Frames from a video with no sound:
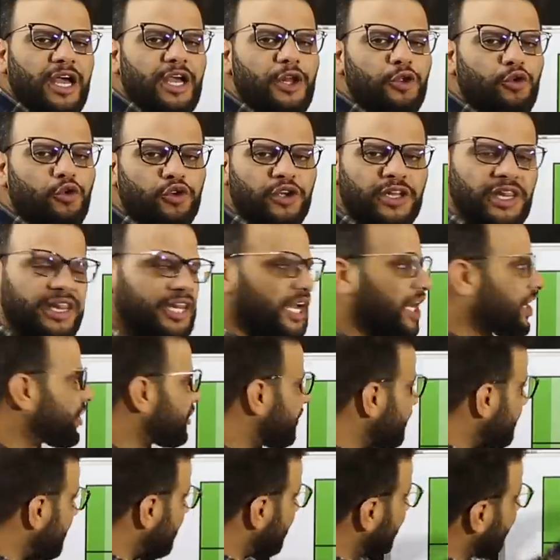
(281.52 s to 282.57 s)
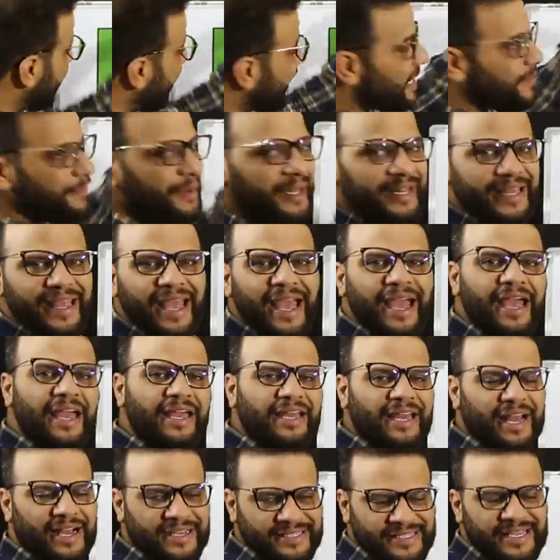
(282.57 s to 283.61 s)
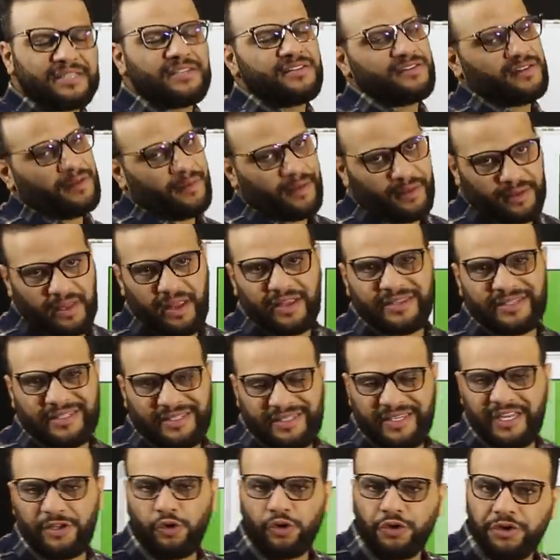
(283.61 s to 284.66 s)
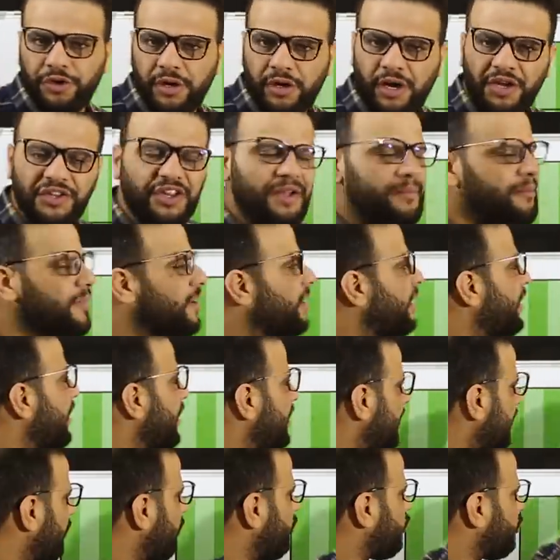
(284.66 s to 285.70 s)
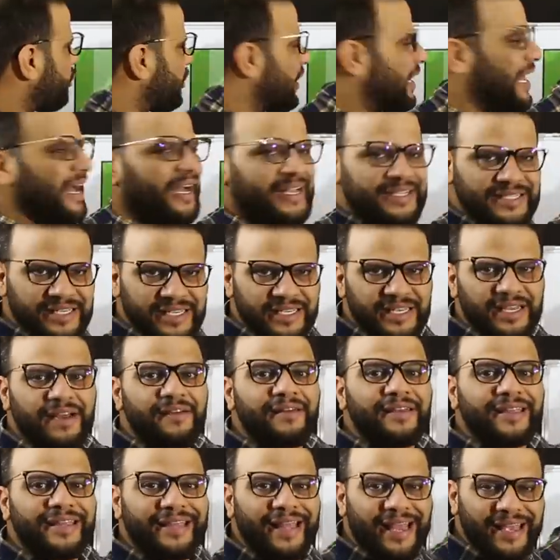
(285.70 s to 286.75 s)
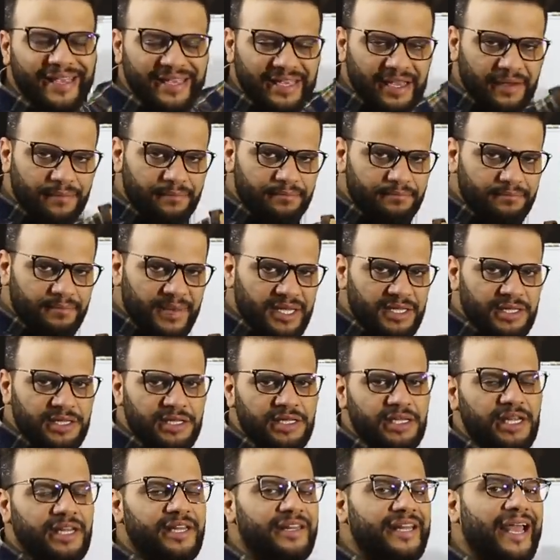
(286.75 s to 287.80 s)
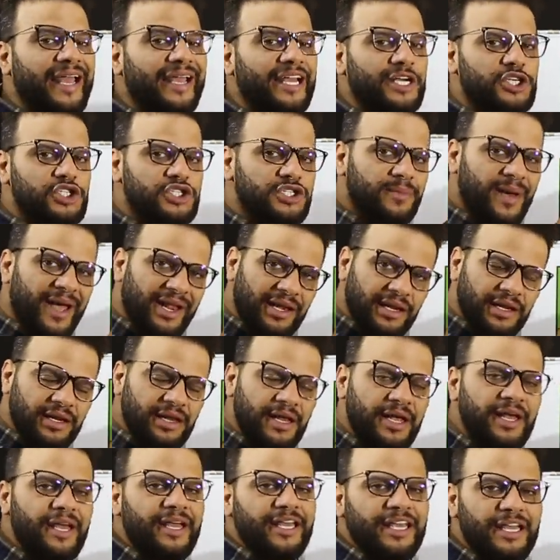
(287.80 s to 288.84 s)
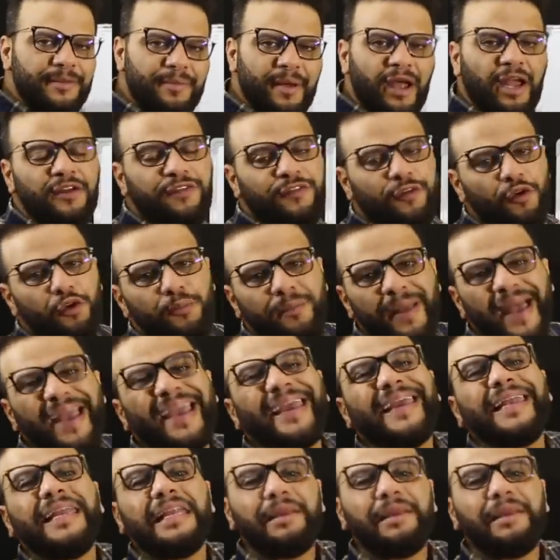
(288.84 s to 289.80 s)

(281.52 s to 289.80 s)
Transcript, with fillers: الكرات العرضيه اللي جايه من الجهه العكسيه عشان طبعا اساسيات كره القدم لو الكره العكسيه جايه من الناحيه الشمال يبقى الفول باك